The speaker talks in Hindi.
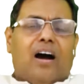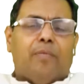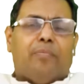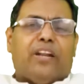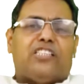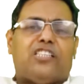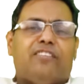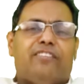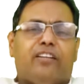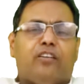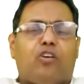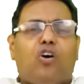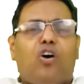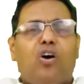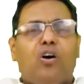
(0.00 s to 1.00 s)
अपने जीवन
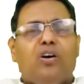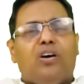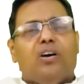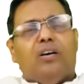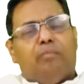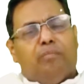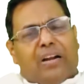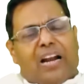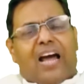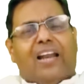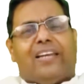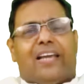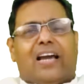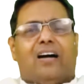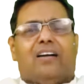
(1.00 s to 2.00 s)
को बना
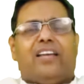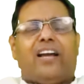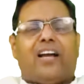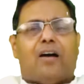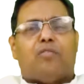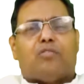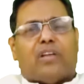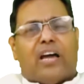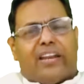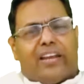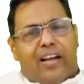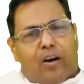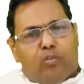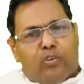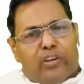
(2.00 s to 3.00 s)
लिया भवतारी
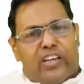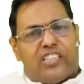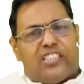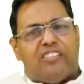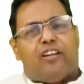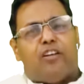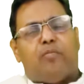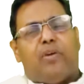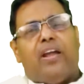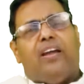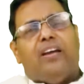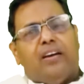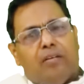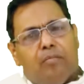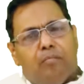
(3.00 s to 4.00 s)
का उनके जीवन
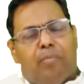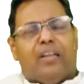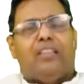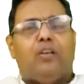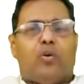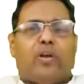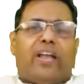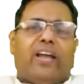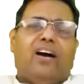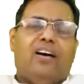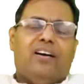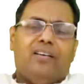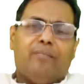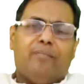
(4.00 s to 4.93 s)
में बंद हो गया